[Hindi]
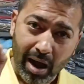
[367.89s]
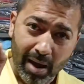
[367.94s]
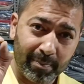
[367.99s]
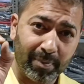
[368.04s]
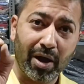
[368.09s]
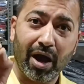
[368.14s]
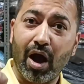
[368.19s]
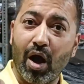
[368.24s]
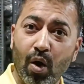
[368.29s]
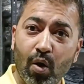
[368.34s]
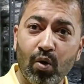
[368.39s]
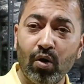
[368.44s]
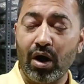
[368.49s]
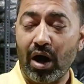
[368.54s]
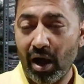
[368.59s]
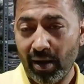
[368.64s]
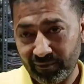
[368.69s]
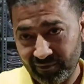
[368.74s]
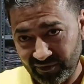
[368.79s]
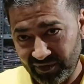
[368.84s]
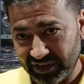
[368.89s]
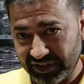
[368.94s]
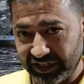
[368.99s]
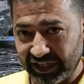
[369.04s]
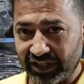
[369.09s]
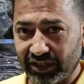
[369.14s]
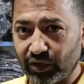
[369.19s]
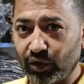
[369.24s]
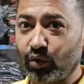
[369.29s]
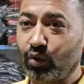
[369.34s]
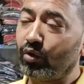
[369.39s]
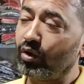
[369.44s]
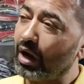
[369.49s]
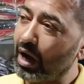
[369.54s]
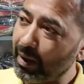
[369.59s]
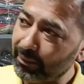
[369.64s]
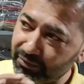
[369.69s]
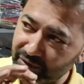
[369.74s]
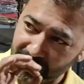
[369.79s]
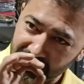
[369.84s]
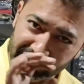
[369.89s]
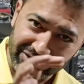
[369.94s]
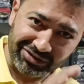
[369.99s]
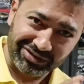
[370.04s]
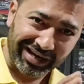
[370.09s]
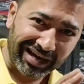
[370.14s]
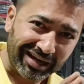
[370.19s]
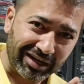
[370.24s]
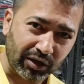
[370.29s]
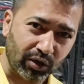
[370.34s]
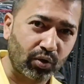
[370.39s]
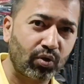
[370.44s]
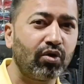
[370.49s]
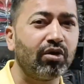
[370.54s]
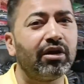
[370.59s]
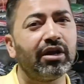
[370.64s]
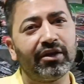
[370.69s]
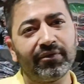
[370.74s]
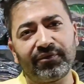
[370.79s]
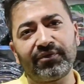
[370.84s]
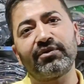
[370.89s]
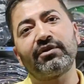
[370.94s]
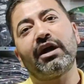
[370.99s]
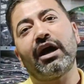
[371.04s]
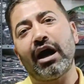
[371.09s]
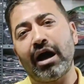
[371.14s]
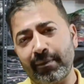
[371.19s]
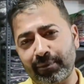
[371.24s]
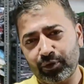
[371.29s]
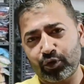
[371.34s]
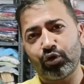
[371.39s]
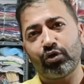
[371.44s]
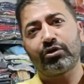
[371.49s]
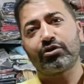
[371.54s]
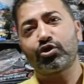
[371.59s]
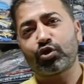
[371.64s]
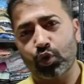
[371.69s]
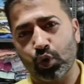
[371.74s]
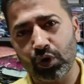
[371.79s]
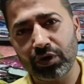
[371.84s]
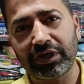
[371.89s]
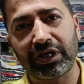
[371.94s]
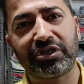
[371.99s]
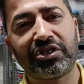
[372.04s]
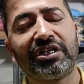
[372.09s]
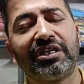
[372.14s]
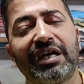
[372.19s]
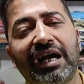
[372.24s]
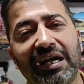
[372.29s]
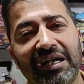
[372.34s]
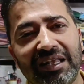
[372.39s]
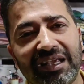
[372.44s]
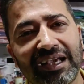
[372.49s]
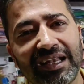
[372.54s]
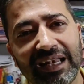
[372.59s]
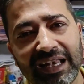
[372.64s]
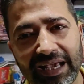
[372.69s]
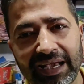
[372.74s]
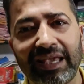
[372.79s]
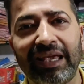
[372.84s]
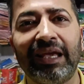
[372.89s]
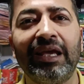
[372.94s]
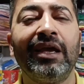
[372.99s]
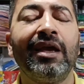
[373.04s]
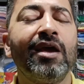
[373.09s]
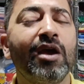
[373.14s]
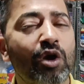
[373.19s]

आप आओ आप विजिट करो आप चीज चेक करो इफ आपको सोल टचिंग आर्टिकल लगे